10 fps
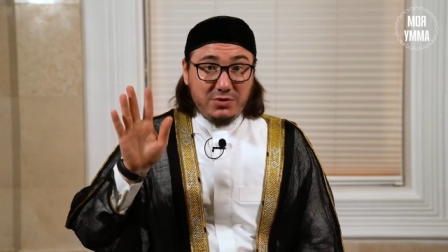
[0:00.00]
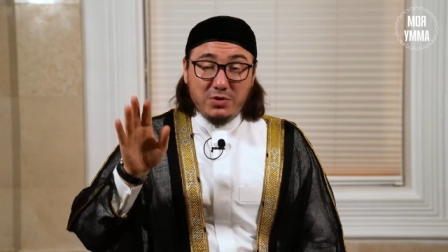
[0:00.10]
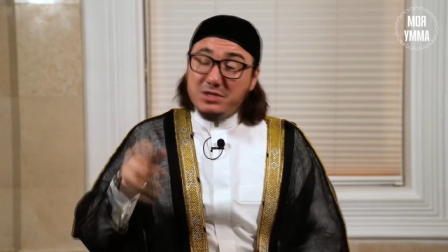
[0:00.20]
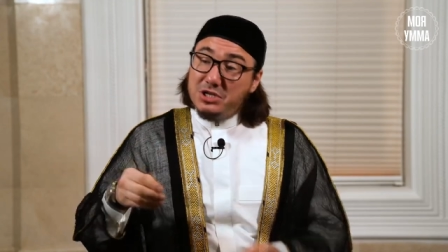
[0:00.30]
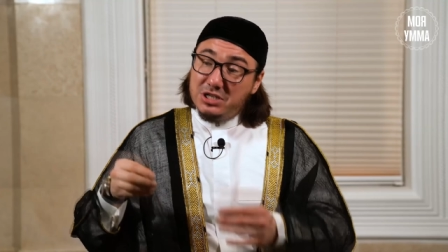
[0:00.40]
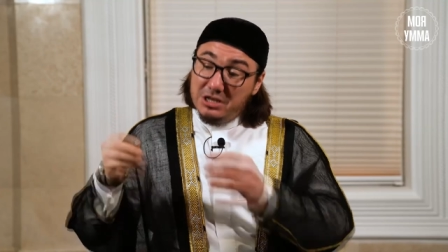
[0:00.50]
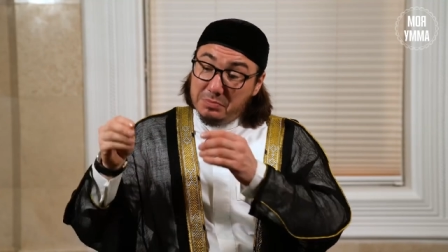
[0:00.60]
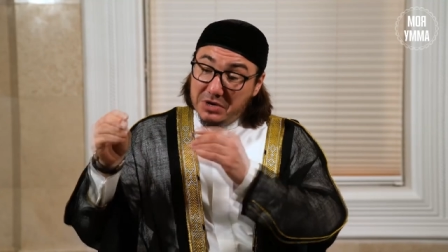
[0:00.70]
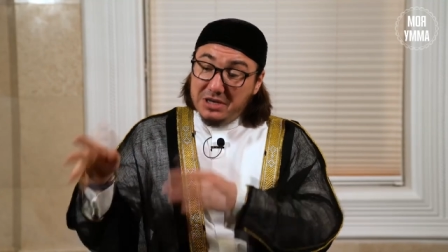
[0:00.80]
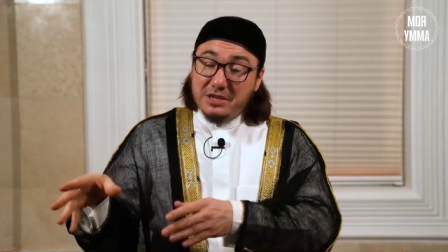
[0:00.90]
Но если
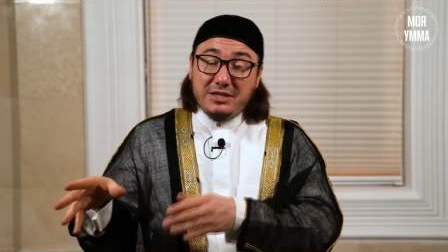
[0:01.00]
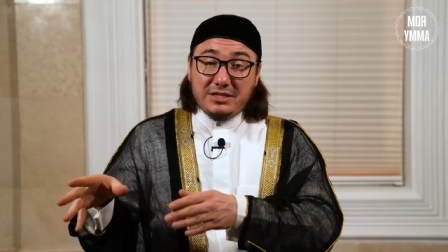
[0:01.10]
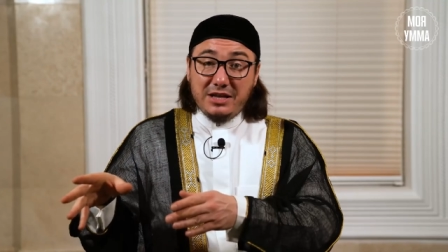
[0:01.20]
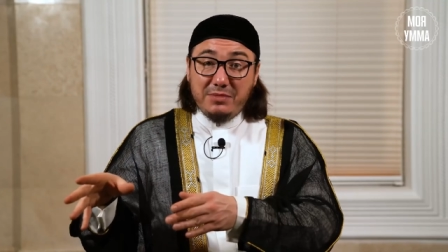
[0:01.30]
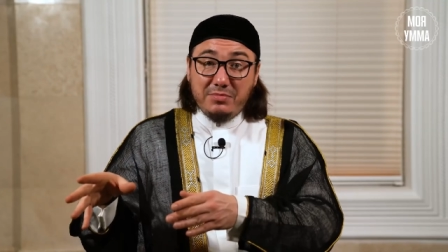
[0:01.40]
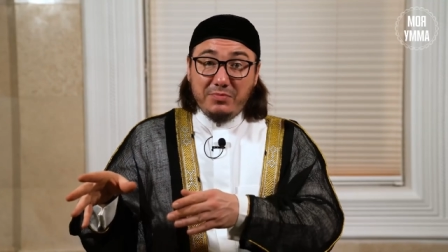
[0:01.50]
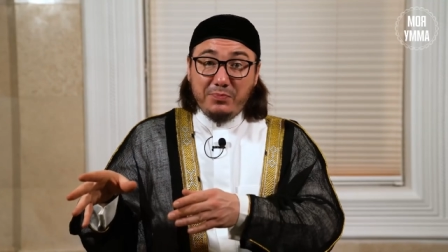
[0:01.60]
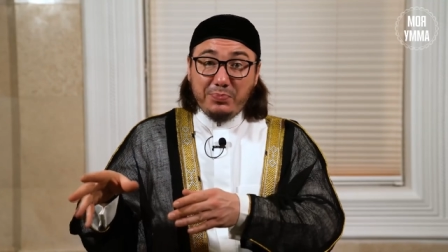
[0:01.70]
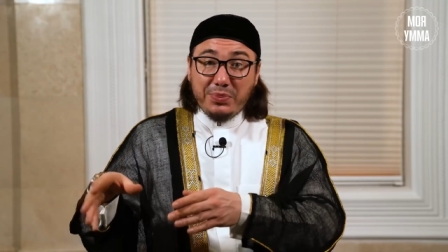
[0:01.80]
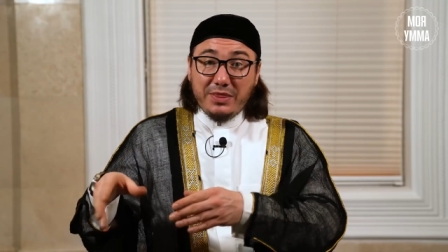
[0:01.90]
человек принял
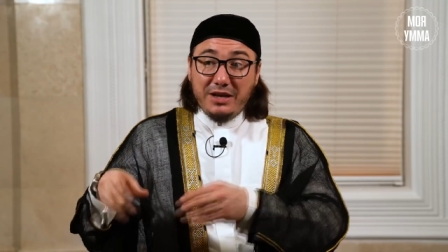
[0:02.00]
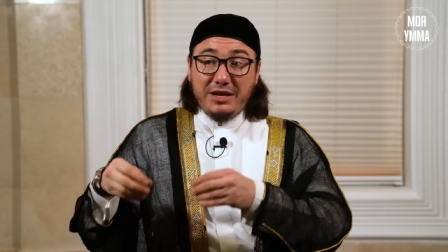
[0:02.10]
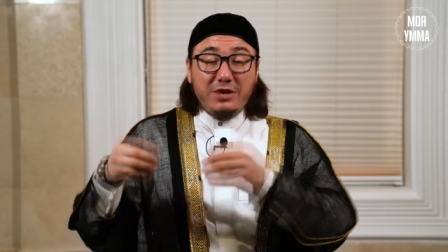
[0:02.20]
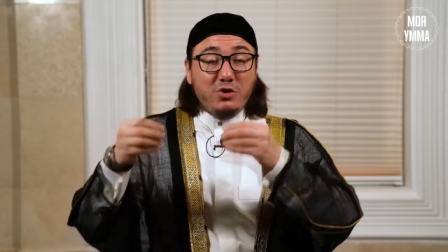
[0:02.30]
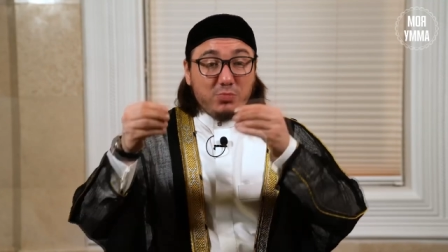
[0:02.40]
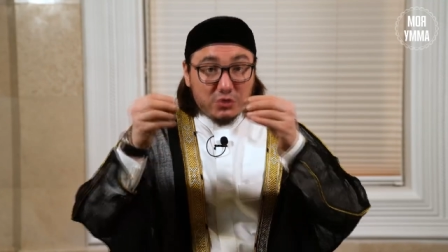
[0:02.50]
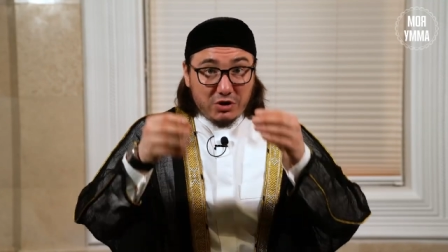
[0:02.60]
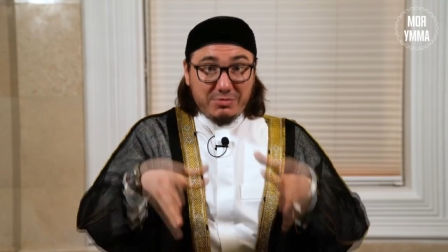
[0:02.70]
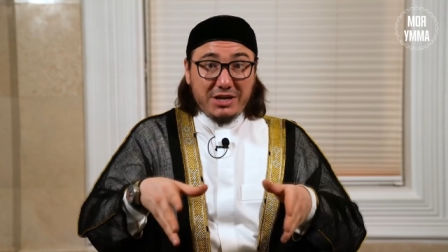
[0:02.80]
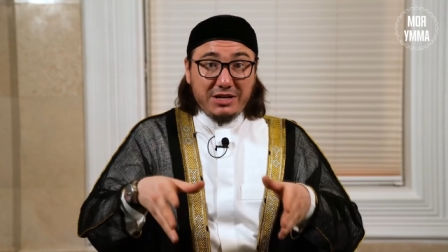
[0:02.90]
ислам или он
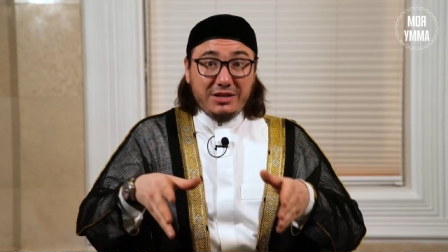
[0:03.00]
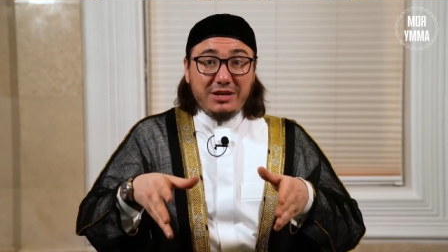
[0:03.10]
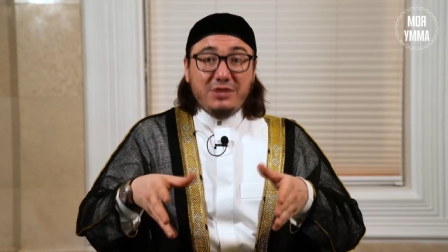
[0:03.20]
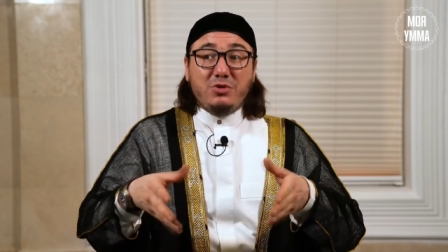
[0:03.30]
мусульманин,